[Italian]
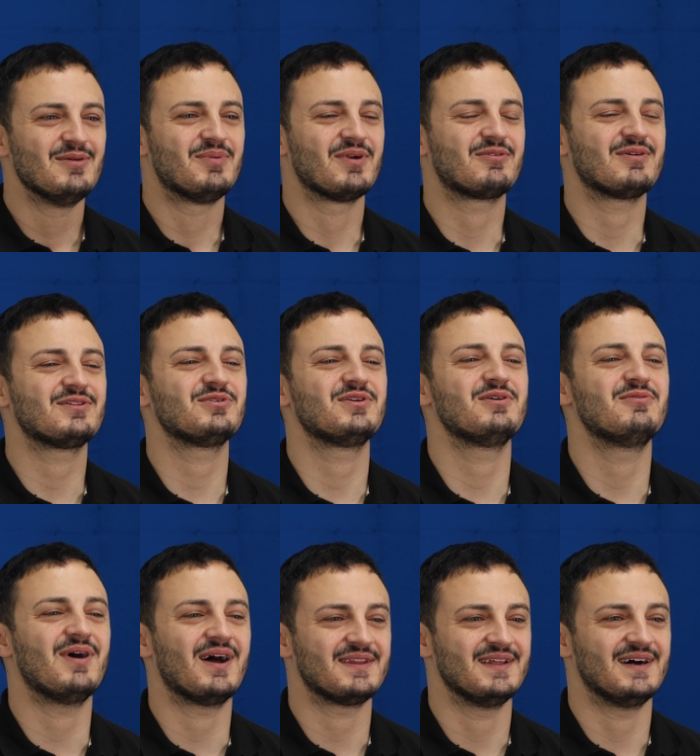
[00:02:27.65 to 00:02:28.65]
Per quanto
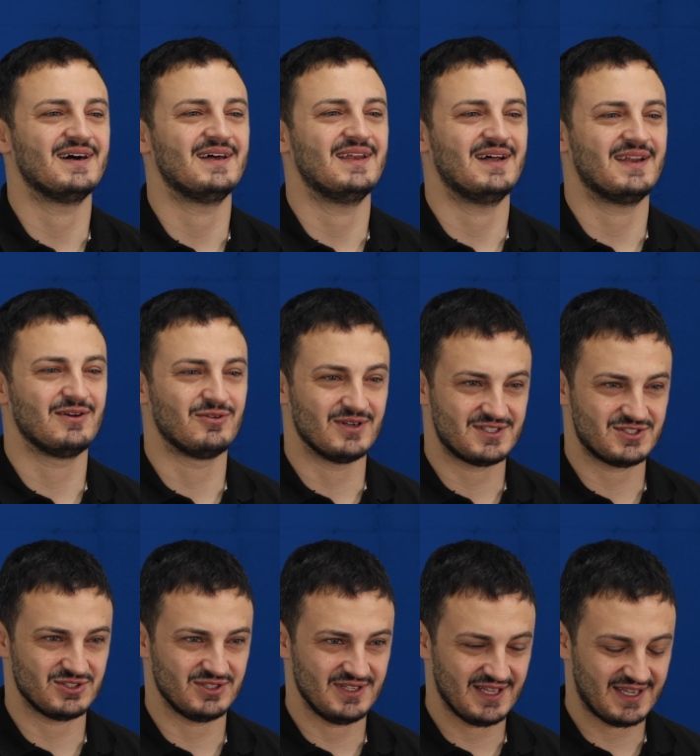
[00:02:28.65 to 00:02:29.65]
riguarda la
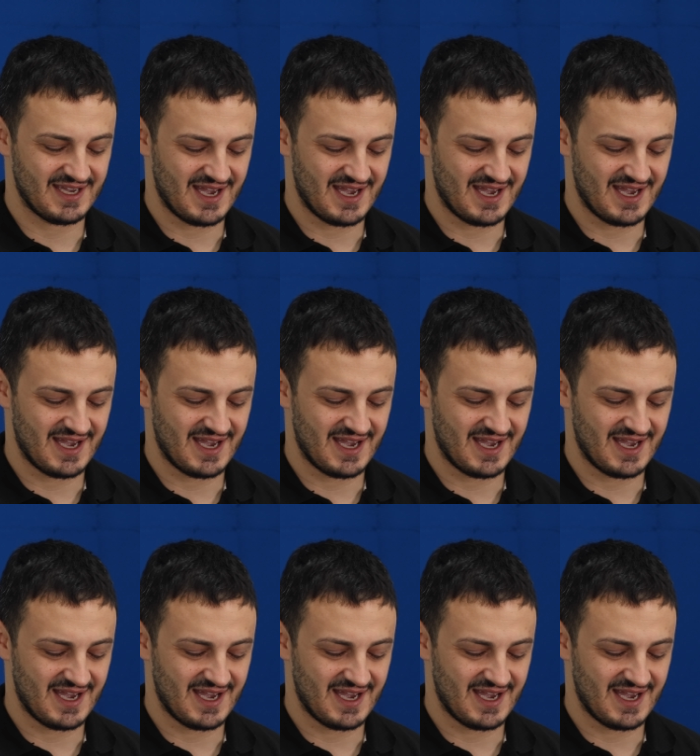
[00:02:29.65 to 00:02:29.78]
regolazione del